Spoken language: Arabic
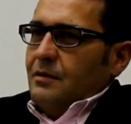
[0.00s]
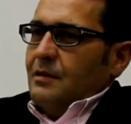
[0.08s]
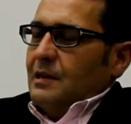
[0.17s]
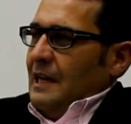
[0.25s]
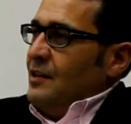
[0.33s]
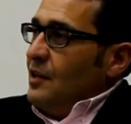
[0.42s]

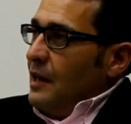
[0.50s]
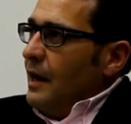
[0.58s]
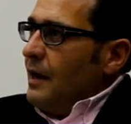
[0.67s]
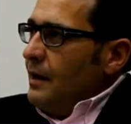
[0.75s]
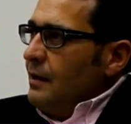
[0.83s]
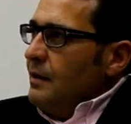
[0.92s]

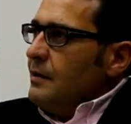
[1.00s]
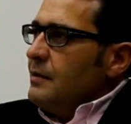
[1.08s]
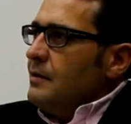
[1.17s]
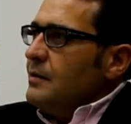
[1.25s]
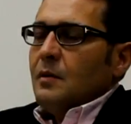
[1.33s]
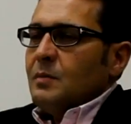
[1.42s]
الاحتلال
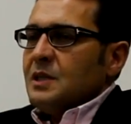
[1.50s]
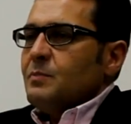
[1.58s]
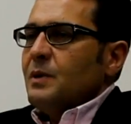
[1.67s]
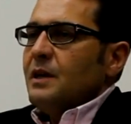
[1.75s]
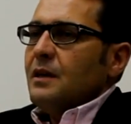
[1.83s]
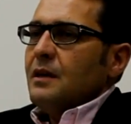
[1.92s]
بس
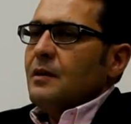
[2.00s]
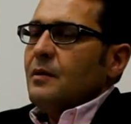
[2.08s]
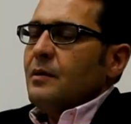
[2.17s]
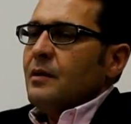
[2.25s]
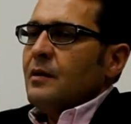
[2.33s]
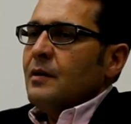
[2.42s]

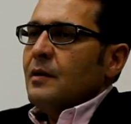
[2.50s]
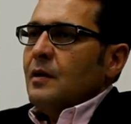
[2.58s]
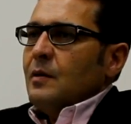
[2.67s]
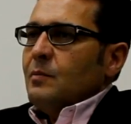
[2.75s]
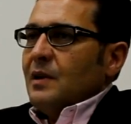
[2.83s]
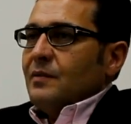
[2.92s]

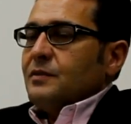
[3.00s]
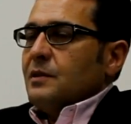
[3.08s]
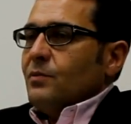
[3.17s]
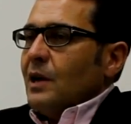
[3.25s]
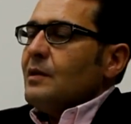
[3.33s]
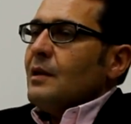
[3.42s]
بنفس
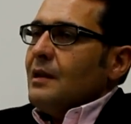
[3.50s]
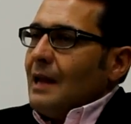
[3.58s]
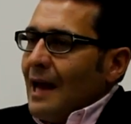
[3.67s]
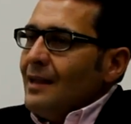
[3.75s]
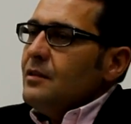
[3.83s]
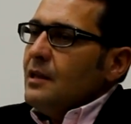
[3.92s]
الوقت
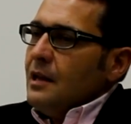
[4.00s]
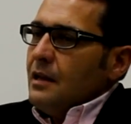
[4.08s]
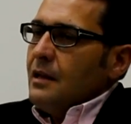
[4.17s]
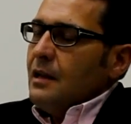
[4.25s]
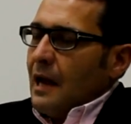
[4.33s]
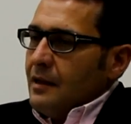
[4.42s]
لحد
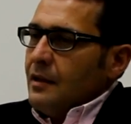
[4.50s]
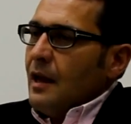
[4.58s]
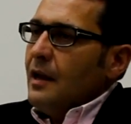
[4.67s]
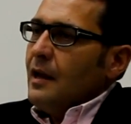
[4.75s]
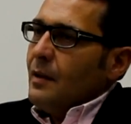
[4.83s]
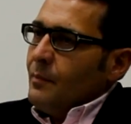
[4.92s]
لحد
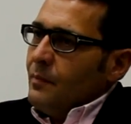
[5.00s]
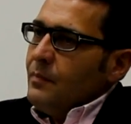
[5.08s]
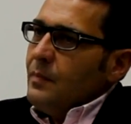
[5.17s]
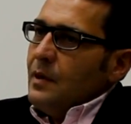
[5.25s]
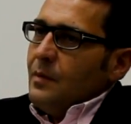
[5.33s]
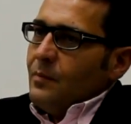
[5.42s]
هلا
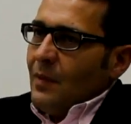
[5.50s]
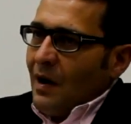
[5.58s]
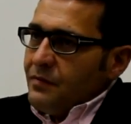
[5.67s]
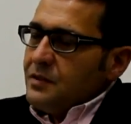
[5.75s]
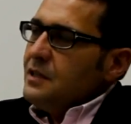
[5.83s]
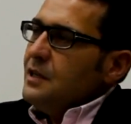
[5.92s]

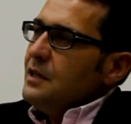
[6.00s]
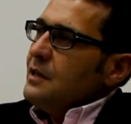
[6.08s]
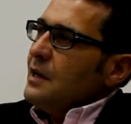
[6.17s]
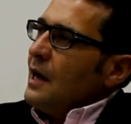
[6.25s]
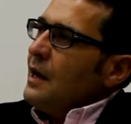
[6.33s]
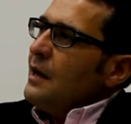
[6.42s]

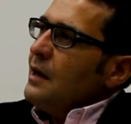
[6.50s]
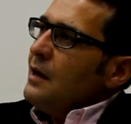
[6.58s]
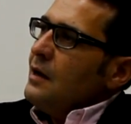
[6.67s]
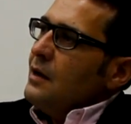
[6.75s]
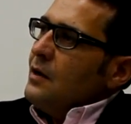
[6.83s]
محافظين على